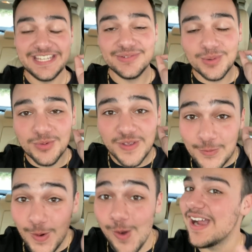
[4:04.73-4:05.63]
E vamos ver
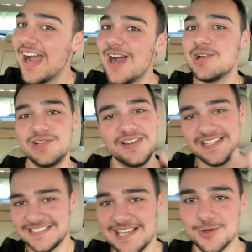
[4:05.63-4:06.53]
qual carro ele vai
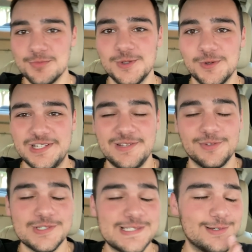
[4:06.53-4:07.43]
deixar comigo hoje. Ele
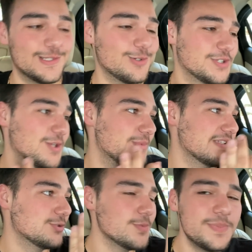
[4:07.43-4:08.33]
falou, Saulão, eu tenho
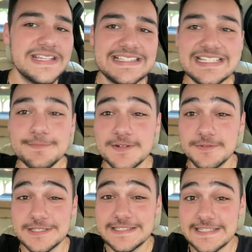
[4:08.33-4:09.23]
uma surpresinha pra
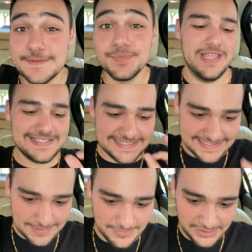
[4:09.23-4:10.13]
você. Essa
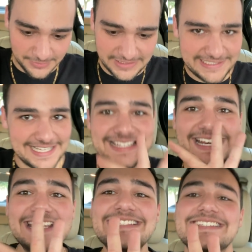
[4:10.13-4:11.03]
semana eu vou deixar
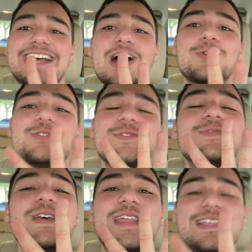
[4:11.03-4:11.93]
três carros
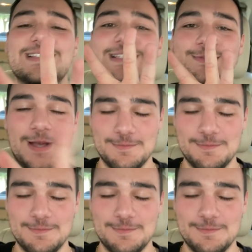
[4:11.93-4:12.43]
diferentes na sua